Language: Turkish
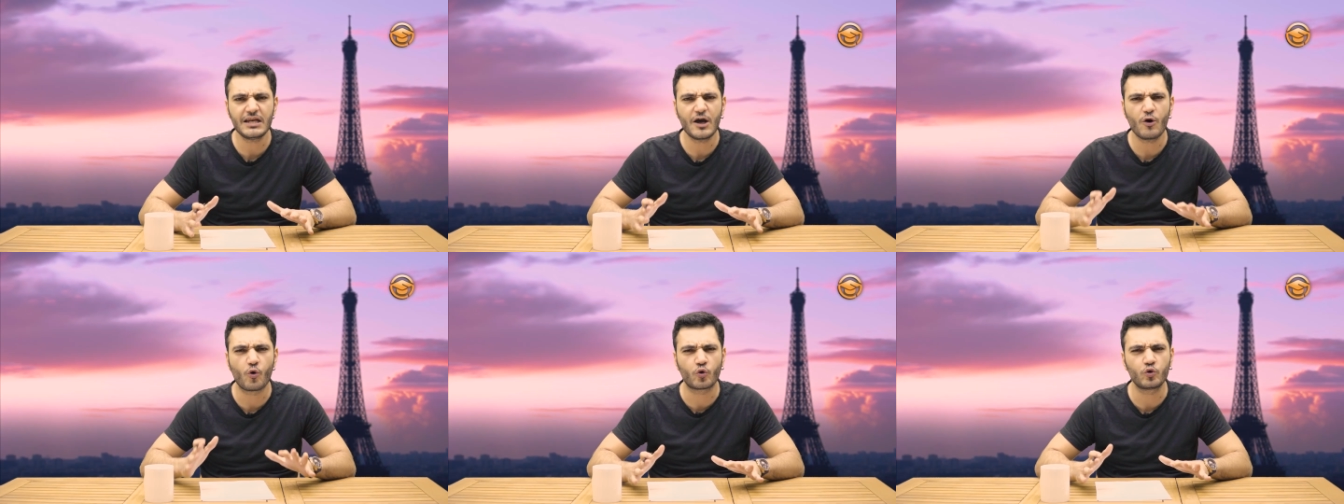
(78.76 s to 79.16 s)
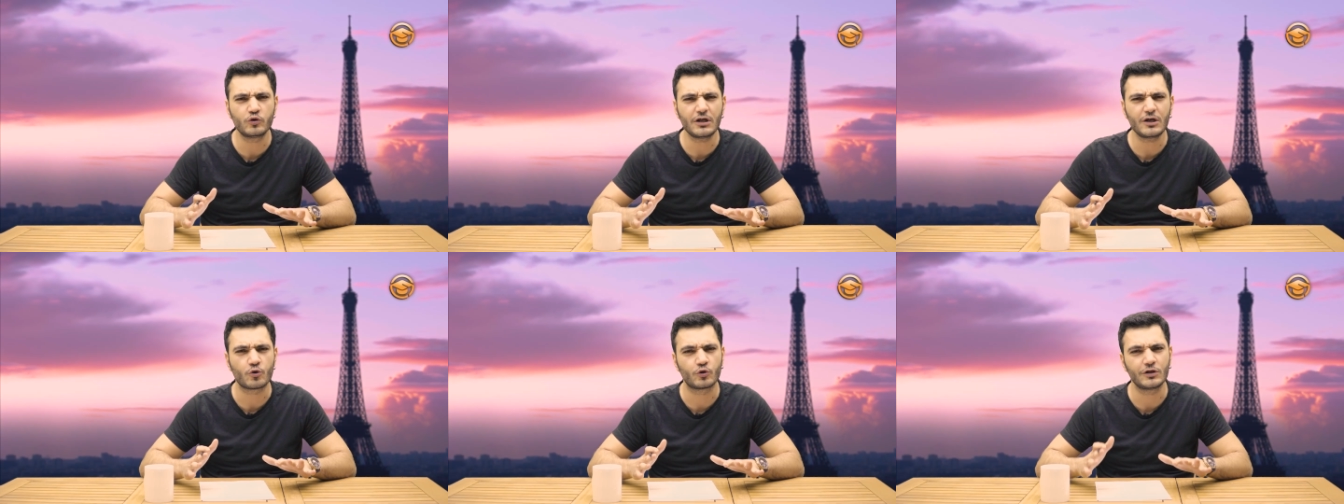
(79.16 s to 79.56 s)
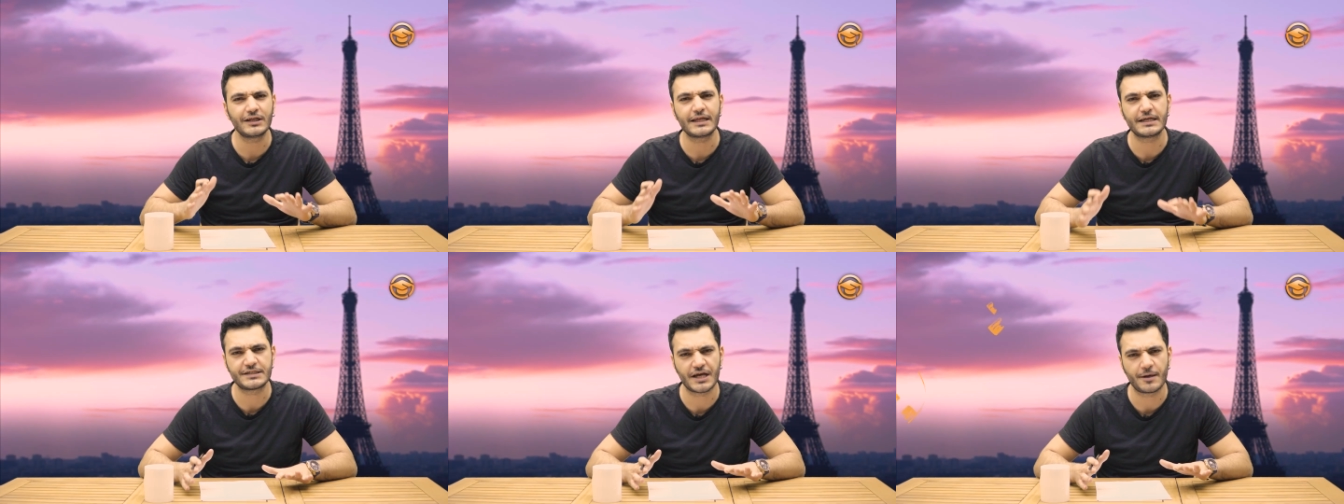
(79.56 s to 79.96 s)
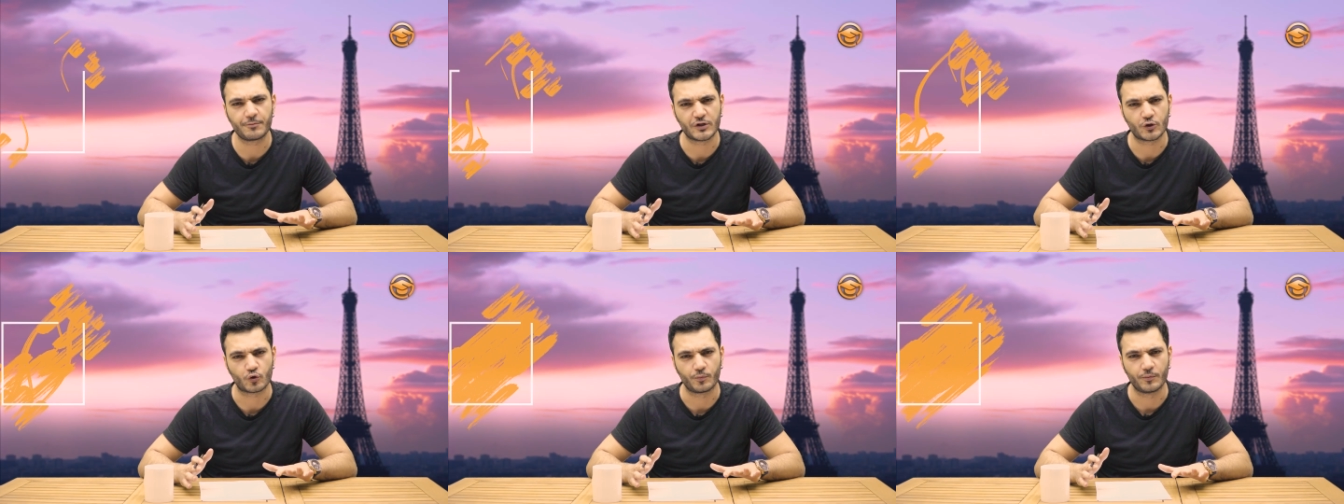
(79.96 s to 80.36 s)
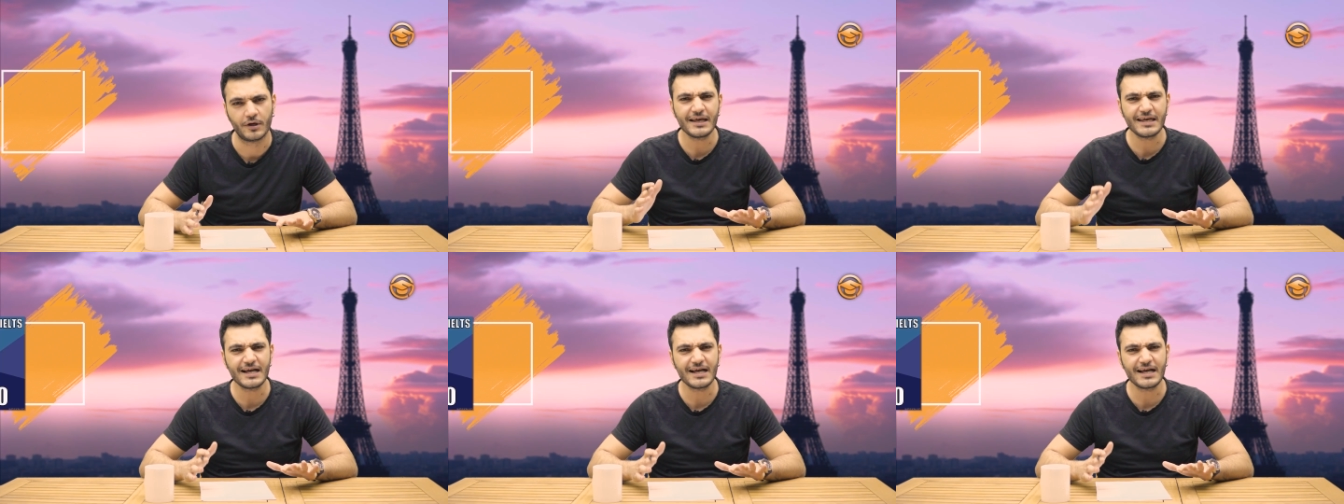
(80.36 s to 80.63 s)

Yine okuldan okula değişen bir durum.